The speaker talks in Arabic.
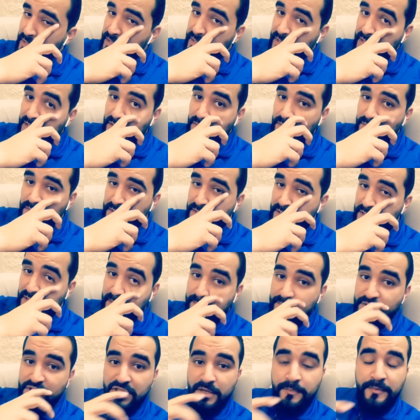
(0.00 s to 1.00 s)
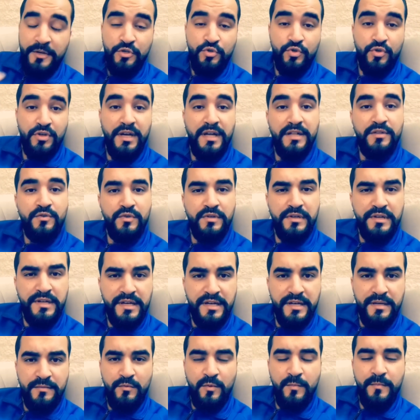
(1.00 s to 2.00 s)
لو أنت مش تبع شروحات
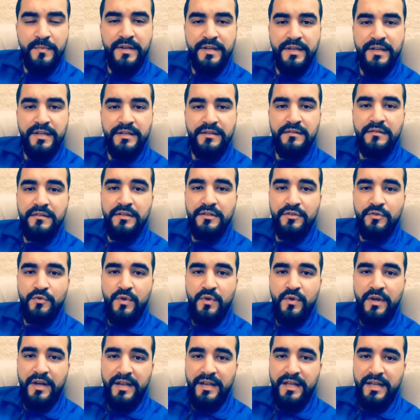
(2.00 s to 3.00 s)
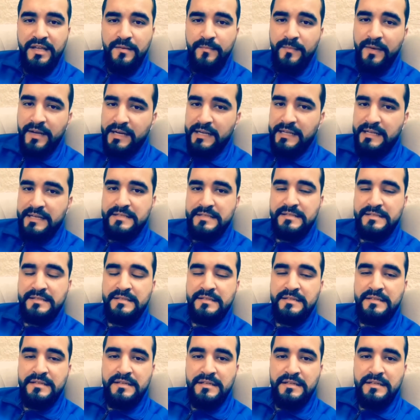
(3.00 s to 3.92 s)
أونلاين ممكن تروح على أي مركز